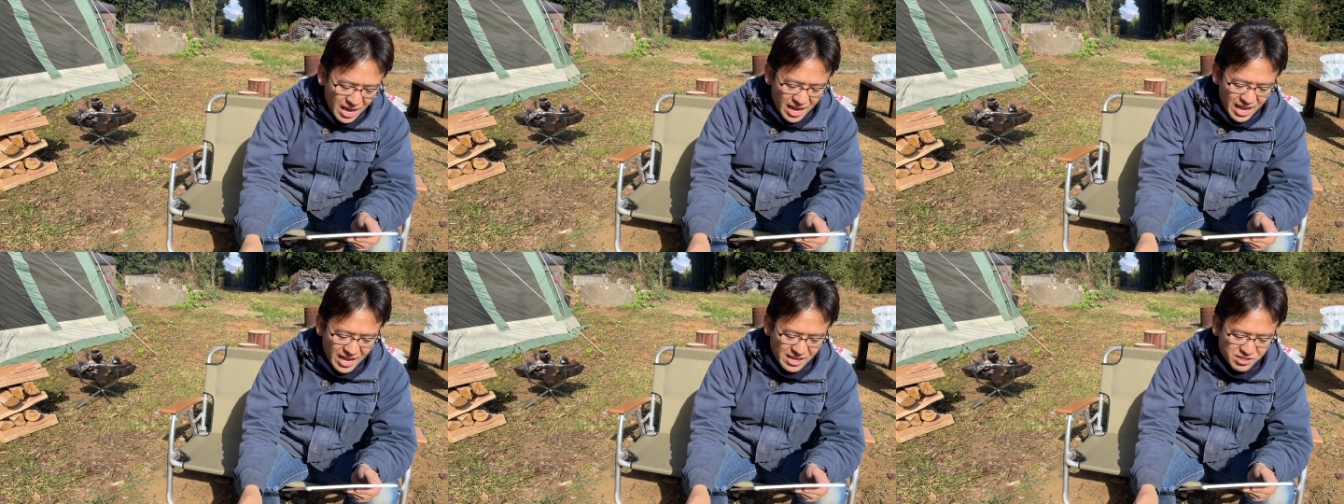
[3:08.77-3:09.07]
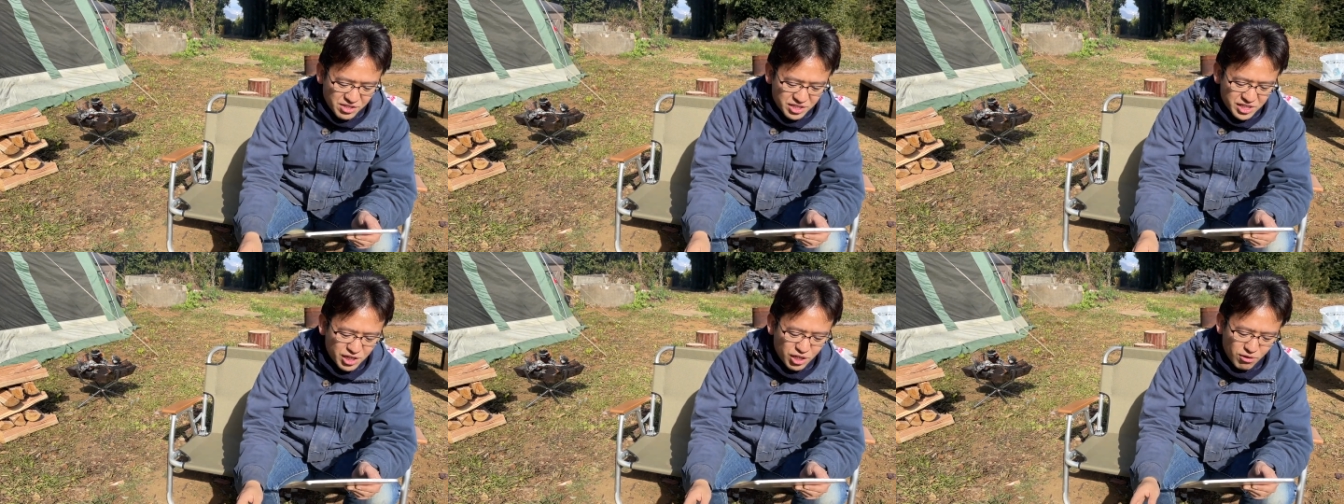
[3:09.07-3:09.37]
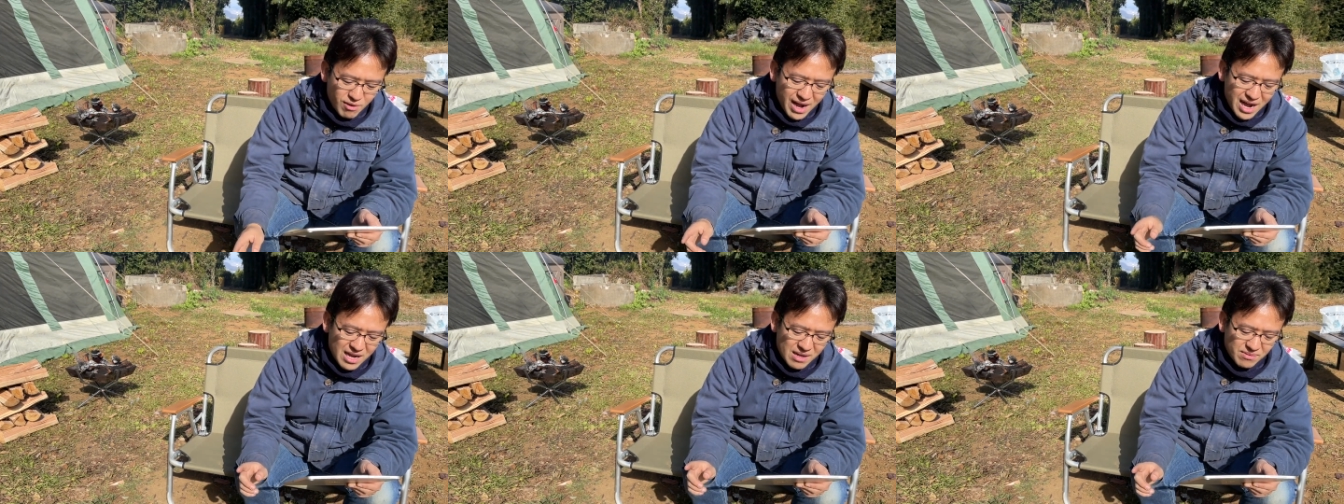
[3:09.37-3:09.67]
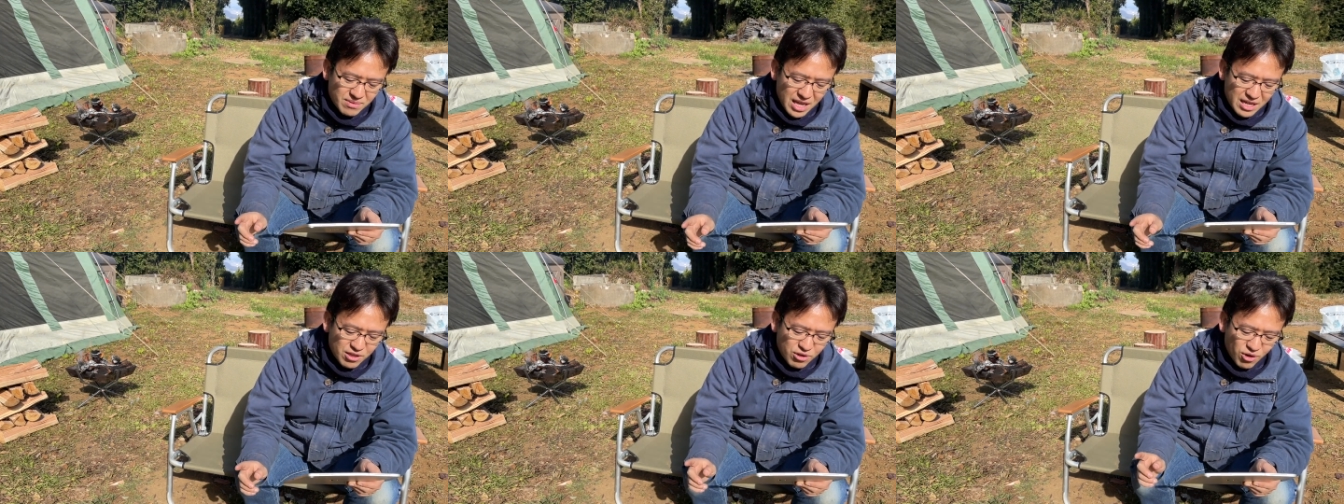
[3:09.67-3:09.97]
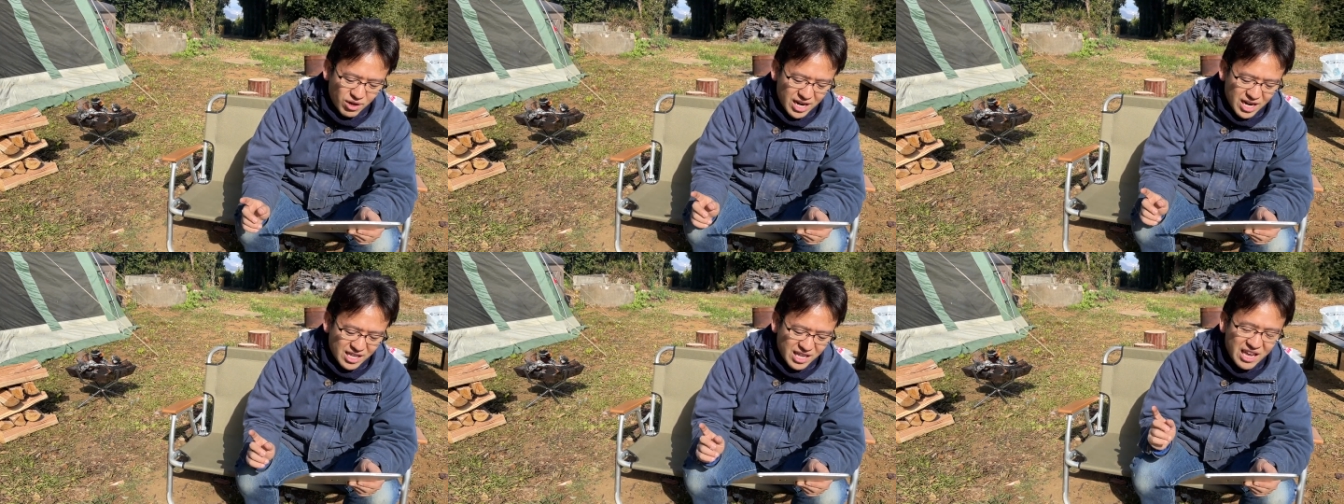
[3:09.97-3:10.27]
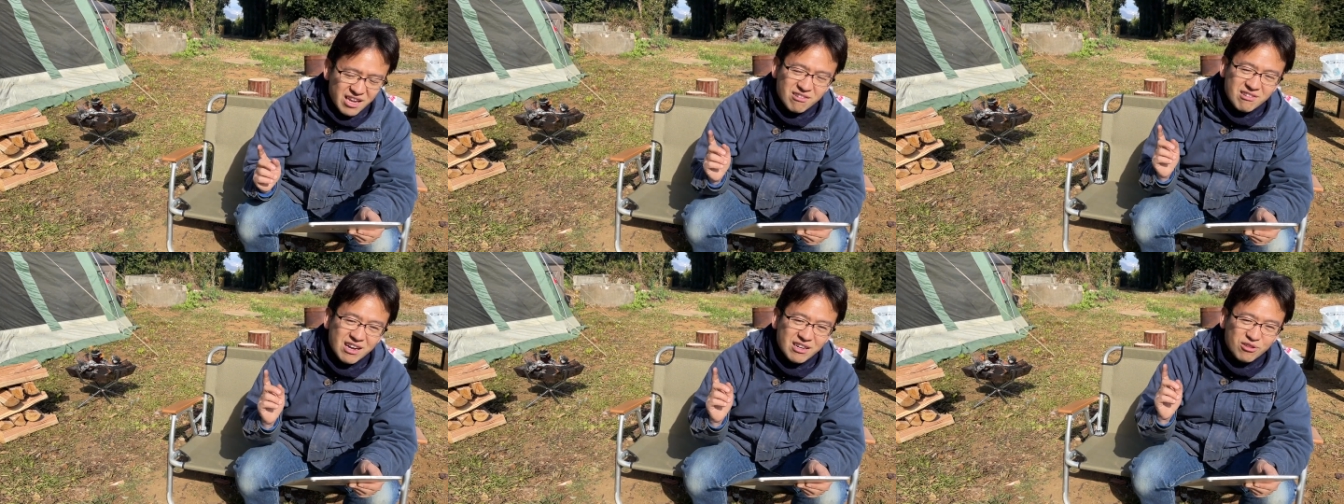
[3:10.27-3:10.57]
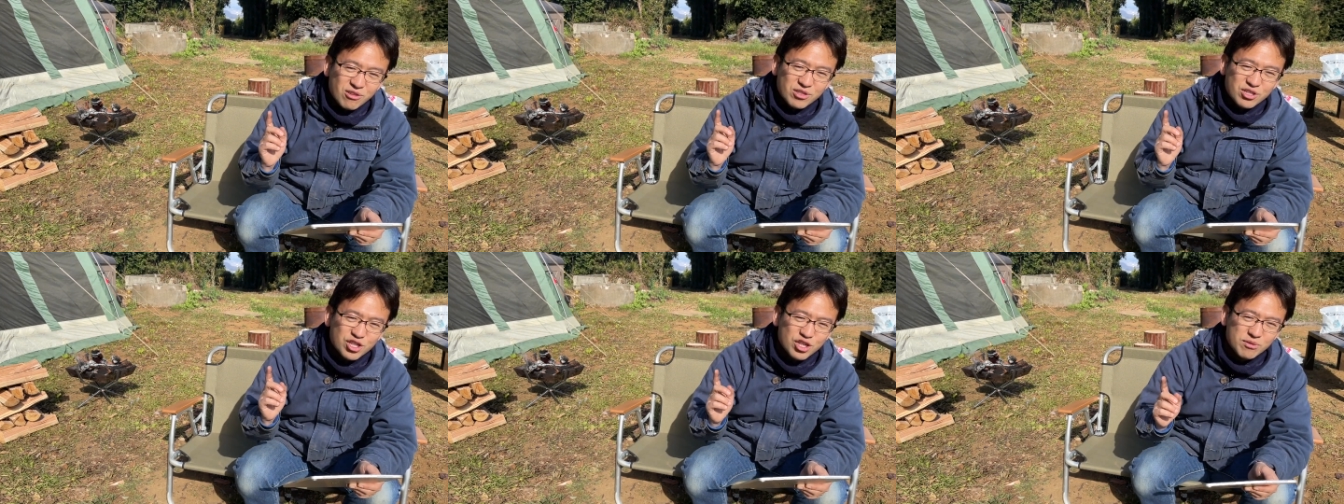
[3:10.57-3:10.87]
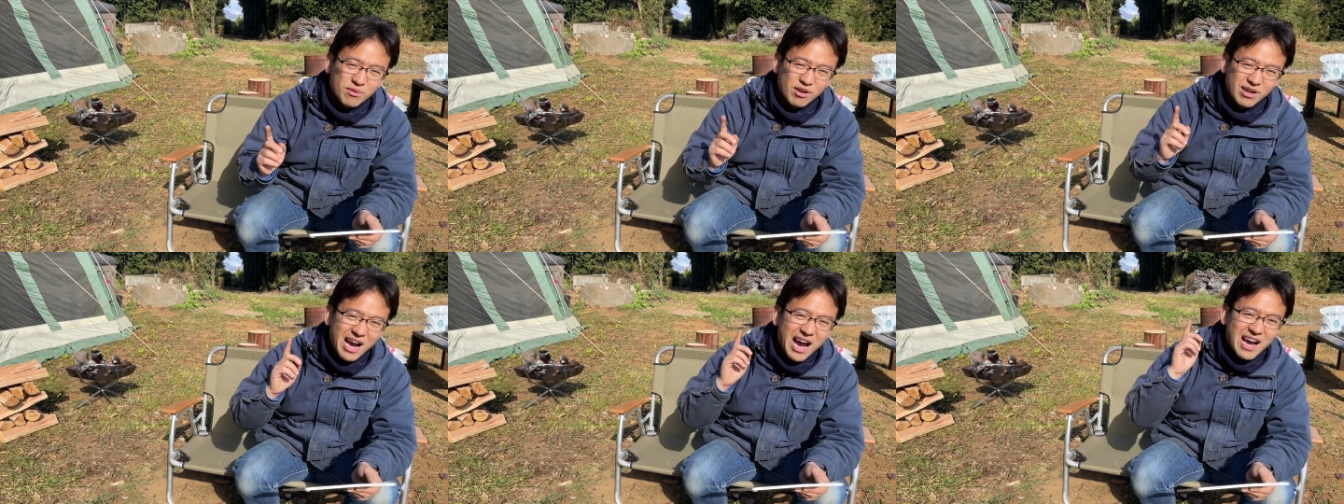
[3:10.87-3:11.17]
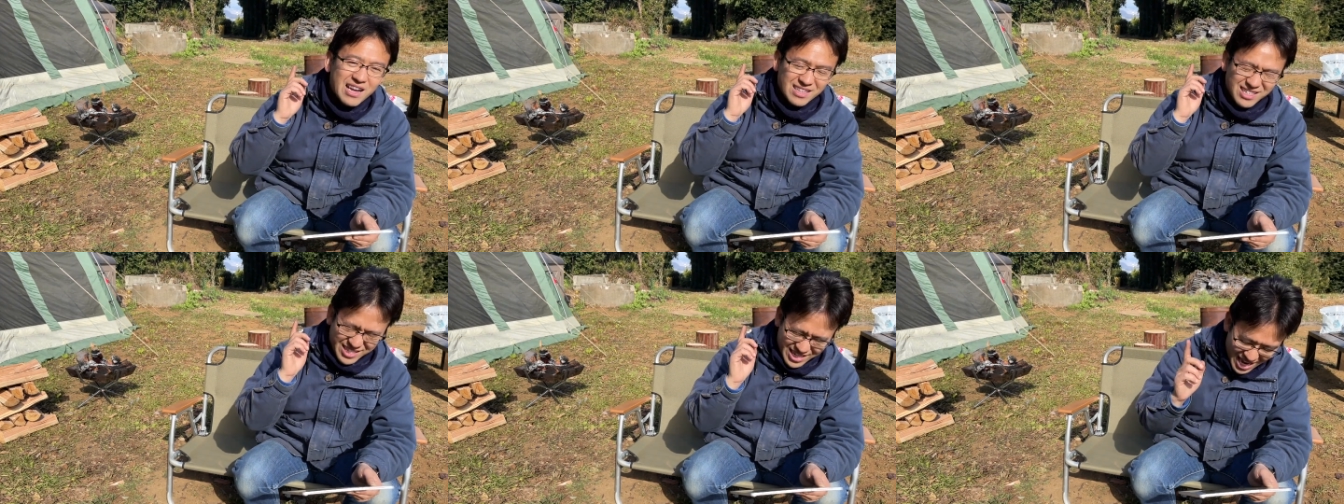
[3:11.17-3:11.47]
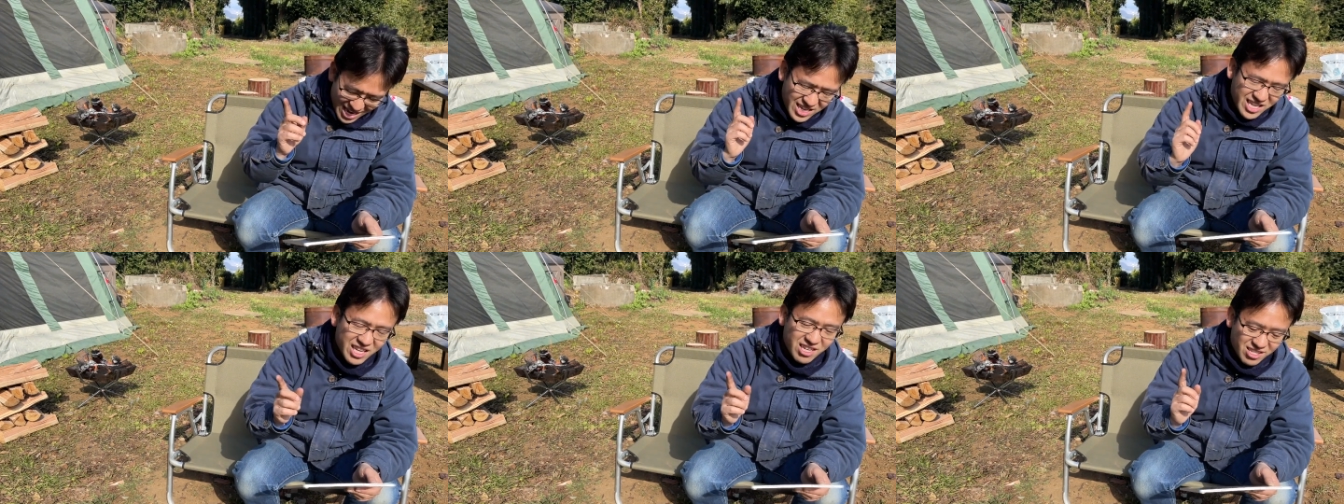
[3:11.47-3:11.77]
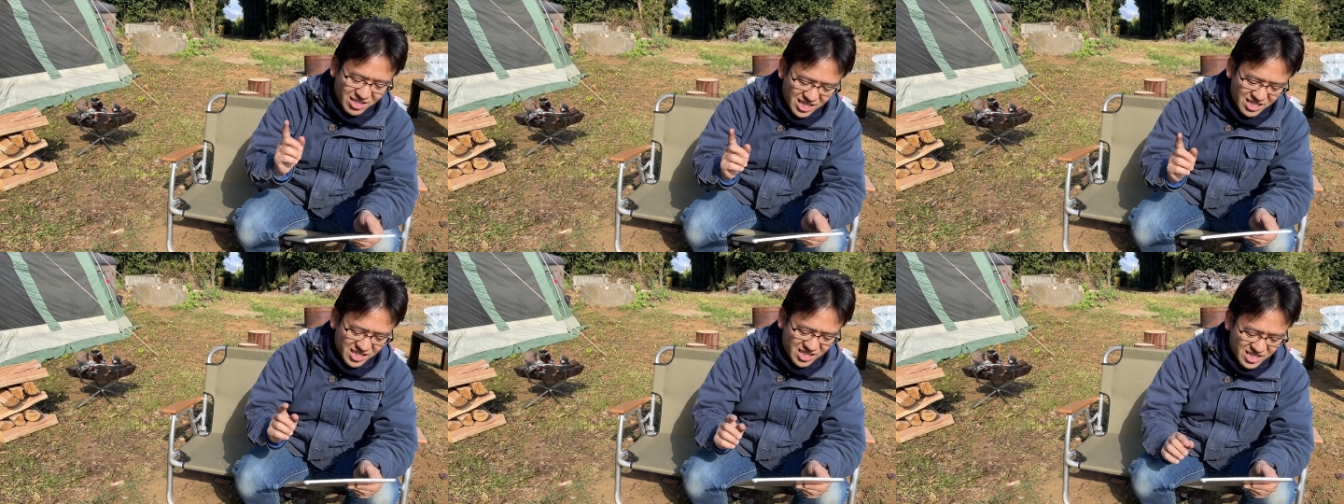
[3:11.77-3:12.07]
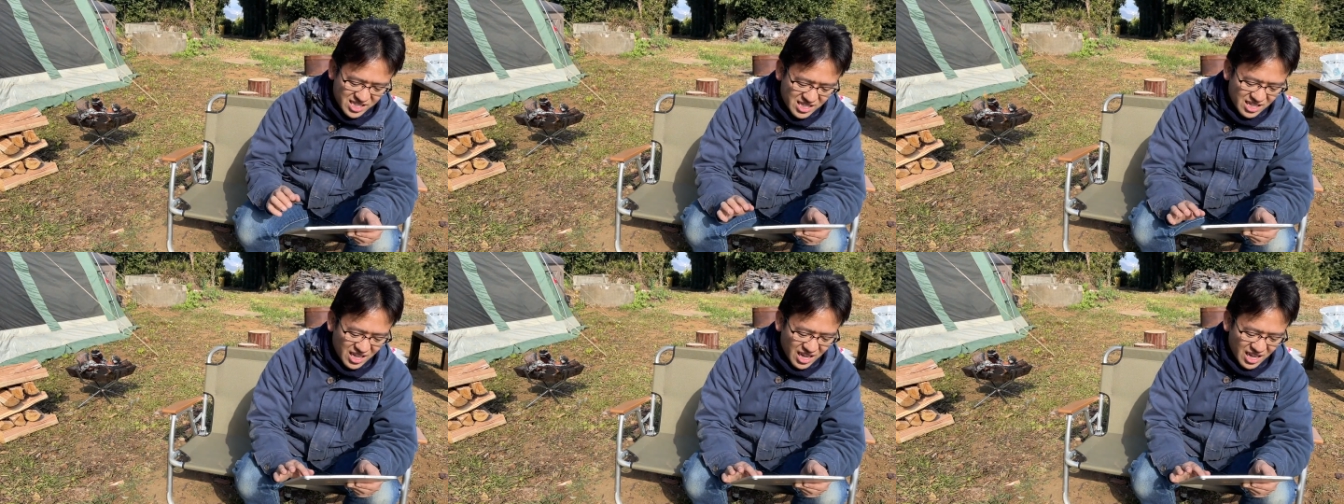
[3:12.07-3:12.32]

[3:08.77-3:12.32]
えー、スシローはネットからテイクアウトの注文ができるんです。